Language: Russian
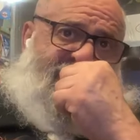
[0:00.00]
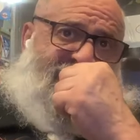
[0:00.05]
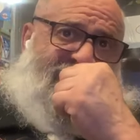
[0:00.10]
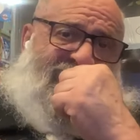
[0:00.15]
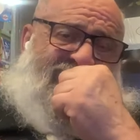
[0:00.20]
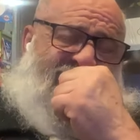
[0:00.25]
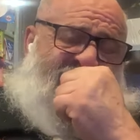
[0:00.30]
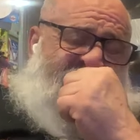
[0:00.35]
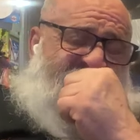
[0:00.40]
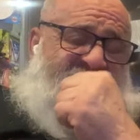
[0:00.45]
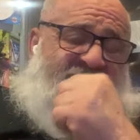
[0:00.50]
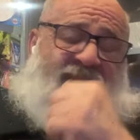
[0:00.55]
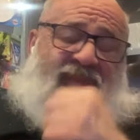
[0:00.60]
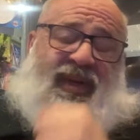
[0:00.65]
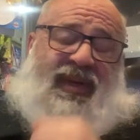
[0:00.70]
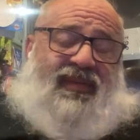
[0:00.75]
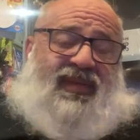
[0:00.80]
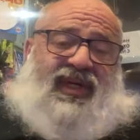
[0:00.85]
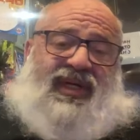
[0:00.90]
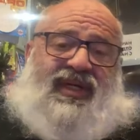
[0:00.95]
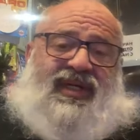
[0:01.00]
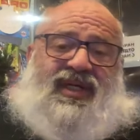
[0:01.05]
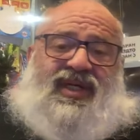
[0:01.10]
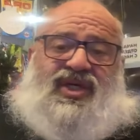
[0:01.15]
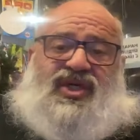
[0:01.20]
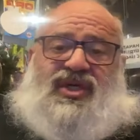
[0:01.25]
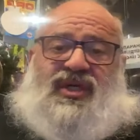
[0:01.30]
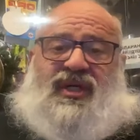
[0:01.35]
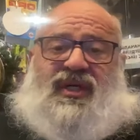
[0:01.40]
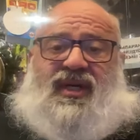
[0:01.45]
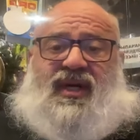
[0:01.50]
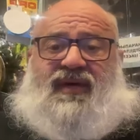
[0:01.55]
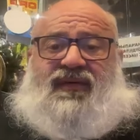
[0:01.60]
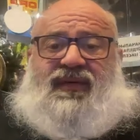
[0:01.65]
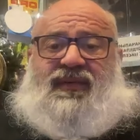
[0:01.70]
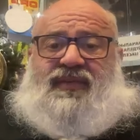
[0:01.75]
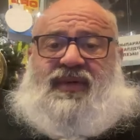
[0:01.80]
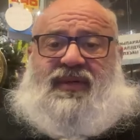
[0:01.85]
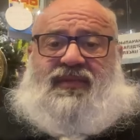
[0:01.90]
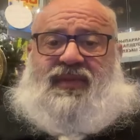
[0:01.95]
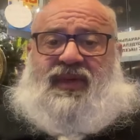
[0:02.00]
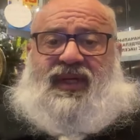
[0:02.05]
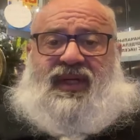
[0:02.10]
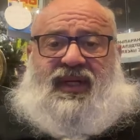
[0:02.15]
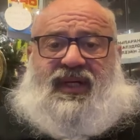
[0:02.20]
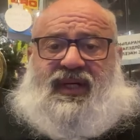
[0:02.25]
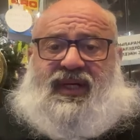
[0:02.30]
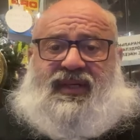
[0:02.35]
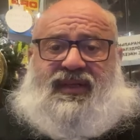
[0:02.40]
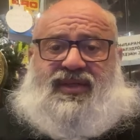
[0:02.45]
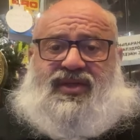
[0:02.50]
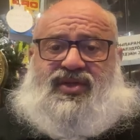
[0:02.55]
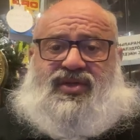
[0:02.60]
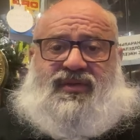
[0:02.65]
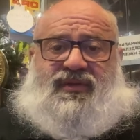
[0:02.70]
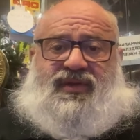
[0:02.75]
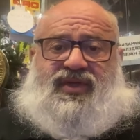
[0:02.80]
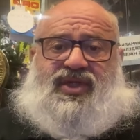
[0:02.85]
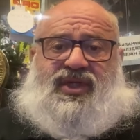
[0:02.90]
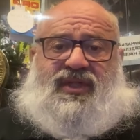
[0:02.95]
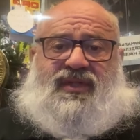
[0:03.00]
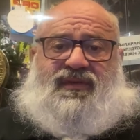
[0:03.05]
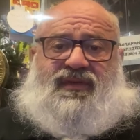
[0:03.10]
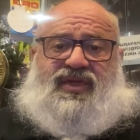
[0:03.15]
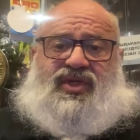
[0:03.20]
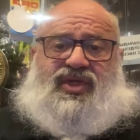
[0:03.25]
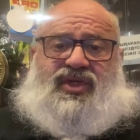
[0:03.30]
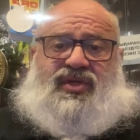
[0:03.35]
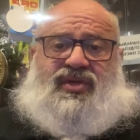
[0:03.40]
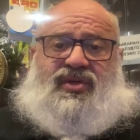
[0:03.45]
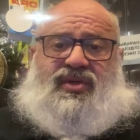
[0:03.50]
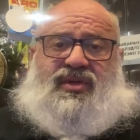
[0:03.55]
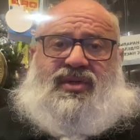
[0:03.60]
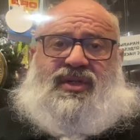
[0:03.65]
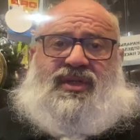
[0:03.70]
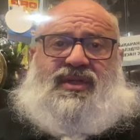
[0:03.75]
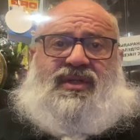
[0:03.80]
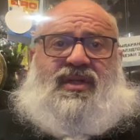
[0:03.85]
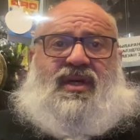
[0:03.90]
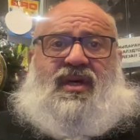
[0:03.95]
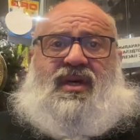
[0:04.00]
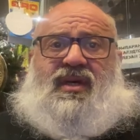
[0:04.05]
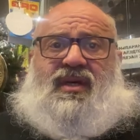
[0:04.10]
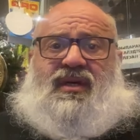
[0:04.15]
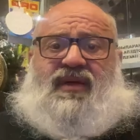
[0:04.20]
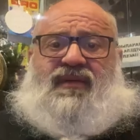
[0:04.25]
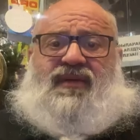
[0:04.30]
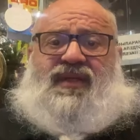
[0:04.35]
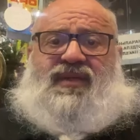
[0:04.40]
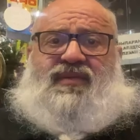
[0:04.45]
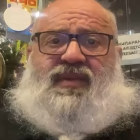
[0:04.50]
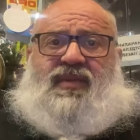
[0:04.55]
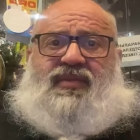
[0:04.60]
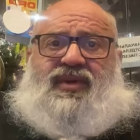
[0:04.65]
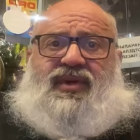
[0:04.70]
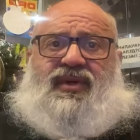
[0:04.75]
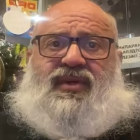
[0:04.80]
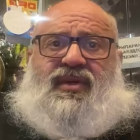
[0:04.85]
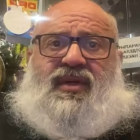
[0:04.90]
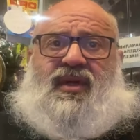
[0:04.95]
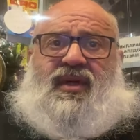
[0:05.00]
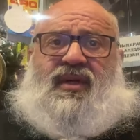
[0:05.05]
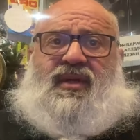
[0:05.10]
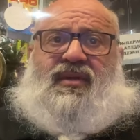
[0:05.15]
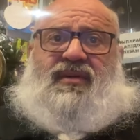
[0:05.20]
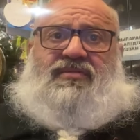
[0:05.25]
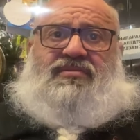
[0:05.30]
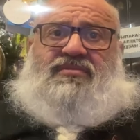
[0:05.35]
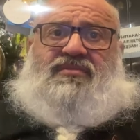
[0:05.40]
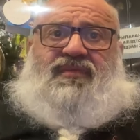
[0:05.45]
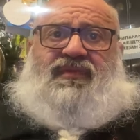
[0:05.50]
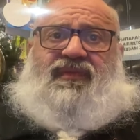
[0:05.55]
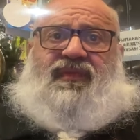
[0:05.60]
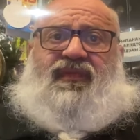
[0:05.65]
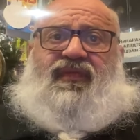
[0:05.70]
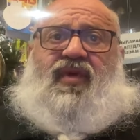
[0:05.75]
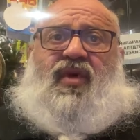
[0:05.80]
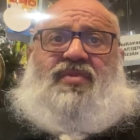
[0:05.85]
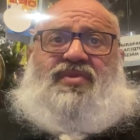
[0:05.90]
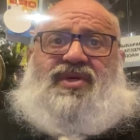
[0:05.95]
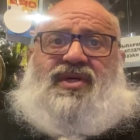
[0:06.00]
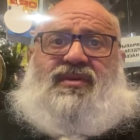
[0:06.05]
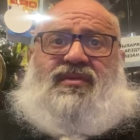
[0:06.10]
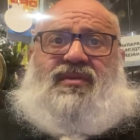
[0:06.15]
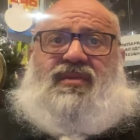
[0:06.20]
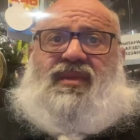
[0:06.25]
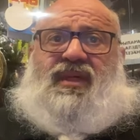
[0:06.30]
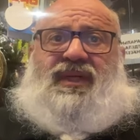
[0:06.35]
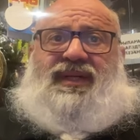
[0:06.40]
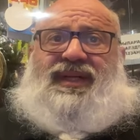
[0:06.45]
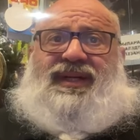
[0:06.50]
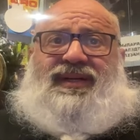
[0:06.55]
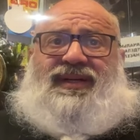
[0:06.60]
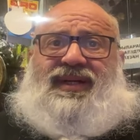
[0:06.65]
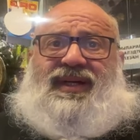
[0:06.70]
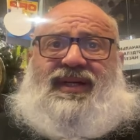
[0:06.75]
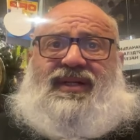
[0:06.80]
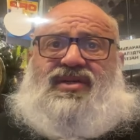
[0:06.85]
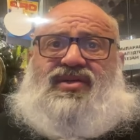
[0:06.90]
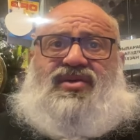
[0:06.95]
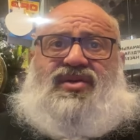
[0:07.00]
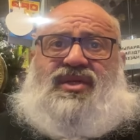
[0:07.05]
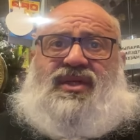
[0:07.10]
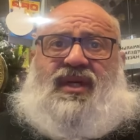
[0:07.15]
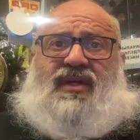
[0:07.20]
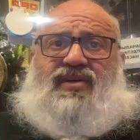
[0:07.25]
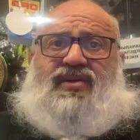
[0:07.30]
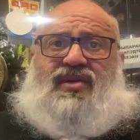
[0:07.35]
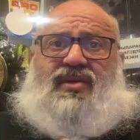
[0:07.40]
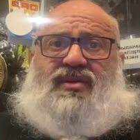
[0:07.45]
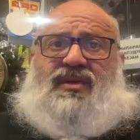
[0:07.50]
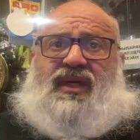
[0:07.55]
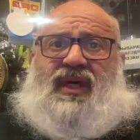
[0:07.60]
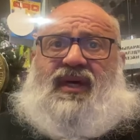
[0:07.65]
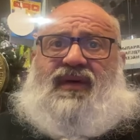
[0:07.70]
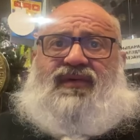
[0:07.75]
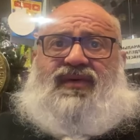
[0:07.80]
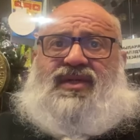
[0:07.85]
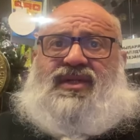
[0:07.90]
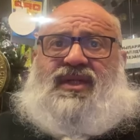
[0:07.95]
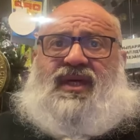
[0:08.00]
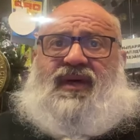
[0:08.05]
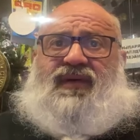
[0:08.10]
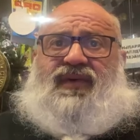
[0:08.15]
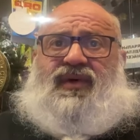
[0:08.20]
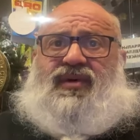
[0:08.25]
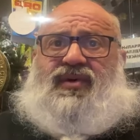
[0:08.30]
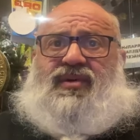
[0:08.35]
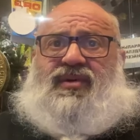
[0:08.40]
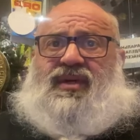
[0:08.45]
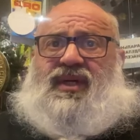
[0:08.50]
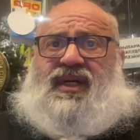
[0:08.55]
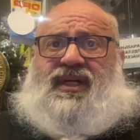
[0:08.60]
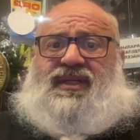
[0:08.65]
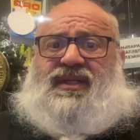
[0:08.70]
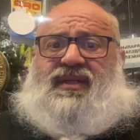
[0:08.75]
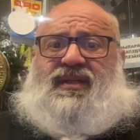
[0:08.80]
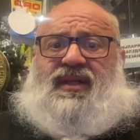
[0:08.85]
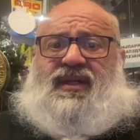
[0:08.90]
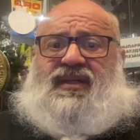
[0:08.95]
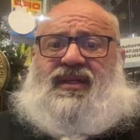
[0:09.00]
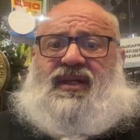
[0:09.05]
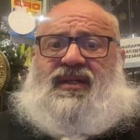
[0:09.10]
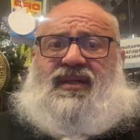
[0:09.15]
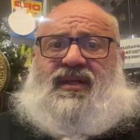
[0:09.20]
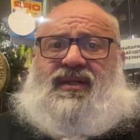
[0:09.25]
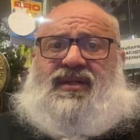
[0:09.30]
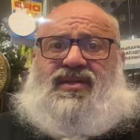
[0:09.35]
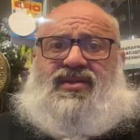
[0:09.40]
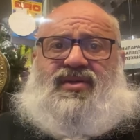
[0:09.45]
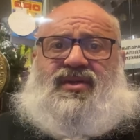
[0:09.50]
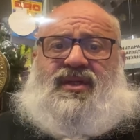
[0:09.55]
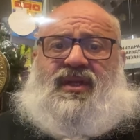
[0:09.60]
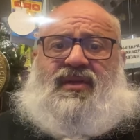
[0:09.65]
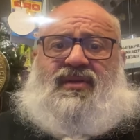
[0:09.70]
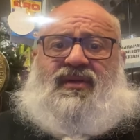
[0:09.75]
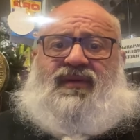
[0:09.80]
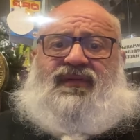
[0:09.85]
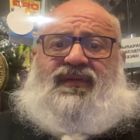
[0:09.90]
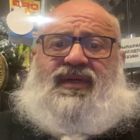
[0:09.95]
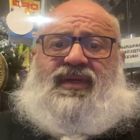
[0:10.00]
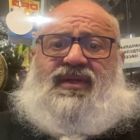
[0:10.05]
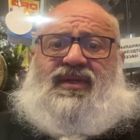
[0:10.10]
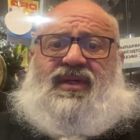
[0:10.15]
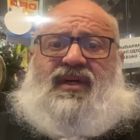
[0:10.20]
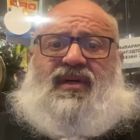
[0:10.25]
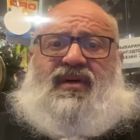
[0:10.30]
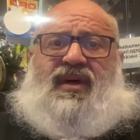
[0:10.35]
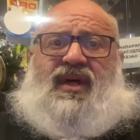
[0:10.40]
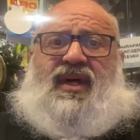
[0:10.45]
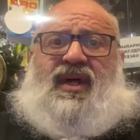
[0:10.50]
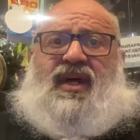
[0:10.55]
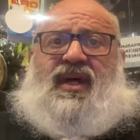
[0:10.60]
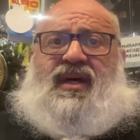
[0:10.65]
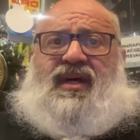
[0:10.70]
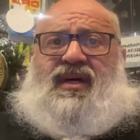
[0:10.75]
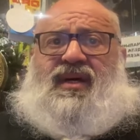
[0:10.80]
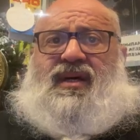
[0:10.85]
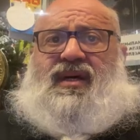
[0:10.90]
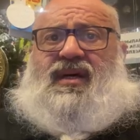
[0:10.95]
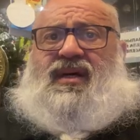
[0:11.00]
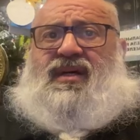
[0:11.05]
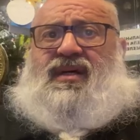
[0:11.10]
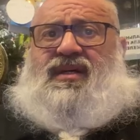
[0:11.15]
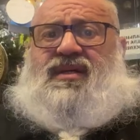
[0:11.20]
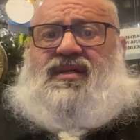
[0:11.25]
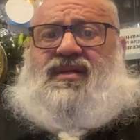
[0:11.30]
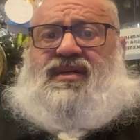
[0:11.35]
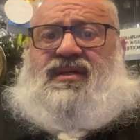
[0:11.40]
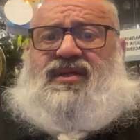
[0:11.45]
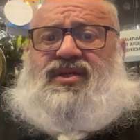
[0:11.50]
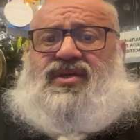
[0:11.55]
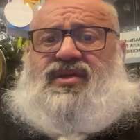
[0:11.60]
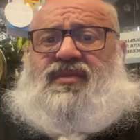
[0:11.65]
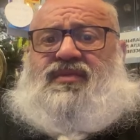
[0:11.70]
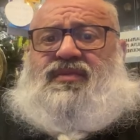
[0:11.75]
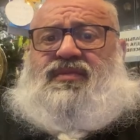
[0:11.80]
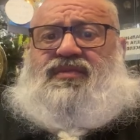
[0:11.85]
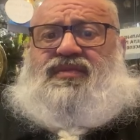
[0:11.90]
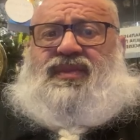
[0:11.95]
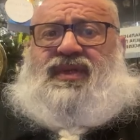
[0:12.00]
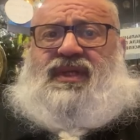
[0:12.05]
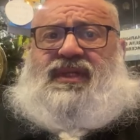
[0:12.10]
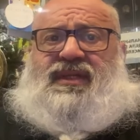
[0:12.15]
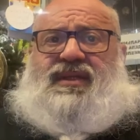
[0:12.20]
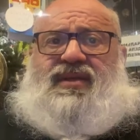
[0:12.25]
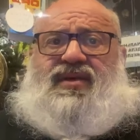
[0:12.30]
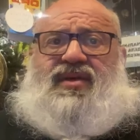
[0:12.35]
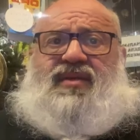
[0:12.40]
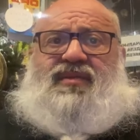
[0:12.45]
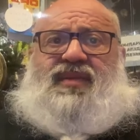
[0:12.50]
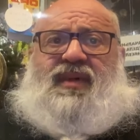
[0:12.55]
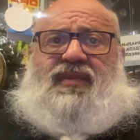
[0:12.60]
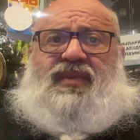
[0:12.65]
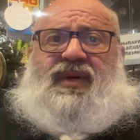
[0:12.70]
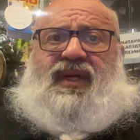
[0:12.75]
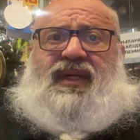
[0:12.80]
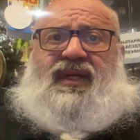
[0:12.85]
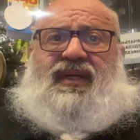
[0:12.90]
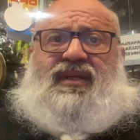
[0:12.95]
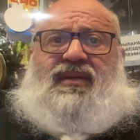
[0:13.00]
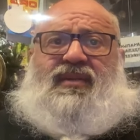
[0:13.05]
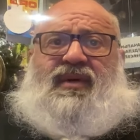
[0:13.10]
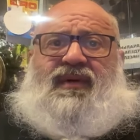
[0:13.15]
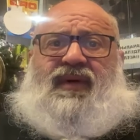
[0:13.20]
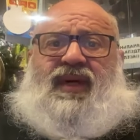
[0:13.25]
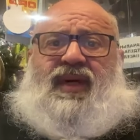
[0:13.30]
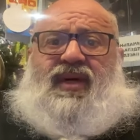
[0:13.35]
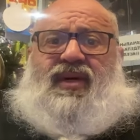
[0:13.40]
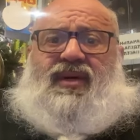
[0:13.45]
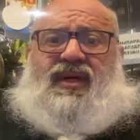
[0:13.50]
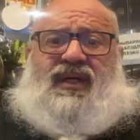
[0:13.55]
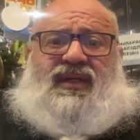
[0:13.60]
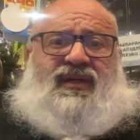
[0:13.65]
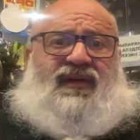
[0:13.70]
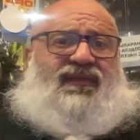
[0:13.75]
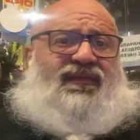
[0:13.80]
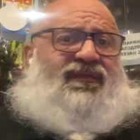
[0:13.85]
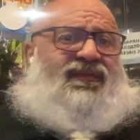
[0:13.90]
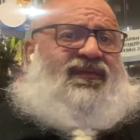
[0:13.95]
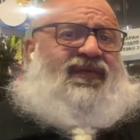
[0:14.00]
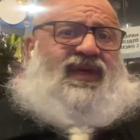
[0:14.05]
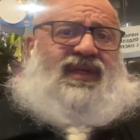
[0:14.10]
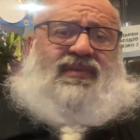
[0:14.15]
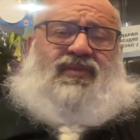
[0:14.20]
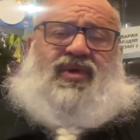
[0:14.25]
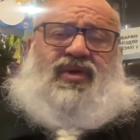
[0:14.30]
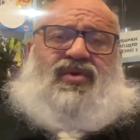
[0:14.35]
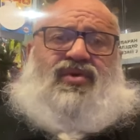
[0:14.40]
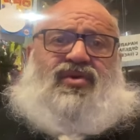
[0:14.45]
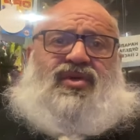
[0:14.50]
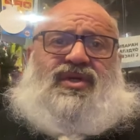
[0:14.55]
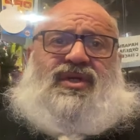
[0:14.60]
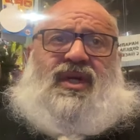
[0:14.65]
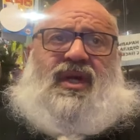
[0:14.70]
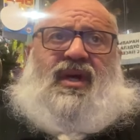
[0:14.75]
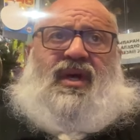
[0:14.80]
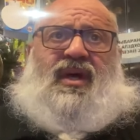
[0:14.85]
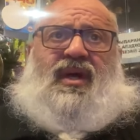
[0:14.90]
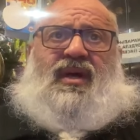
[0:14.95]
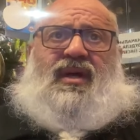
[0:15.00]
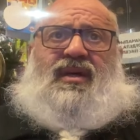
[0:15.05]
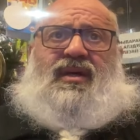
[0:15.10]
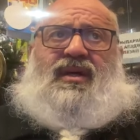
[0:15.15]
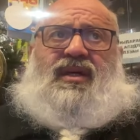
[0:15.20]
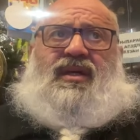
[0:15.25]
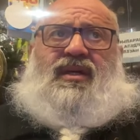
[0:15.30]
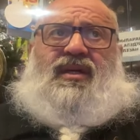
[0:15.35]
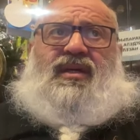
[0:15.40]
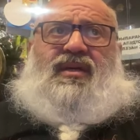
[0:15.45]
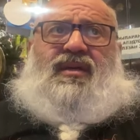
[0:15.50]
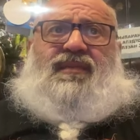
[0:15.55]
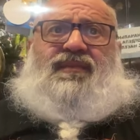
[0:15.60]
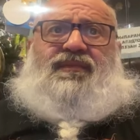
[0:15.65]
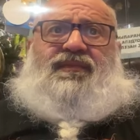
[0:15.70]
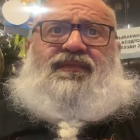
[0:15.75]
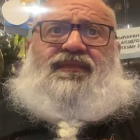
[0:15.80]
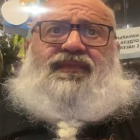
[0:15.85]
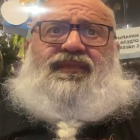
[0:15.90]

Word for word: но не так прям критично, как вы предполагаете, что вот сейчас вы ширнетесь и вас попрет. В общем, инантат, сустанон, я его ставлю. Раз инантат, раз сустанон в неделю, а, еще тестируем пропионат добавляю. Это весь мой курс. И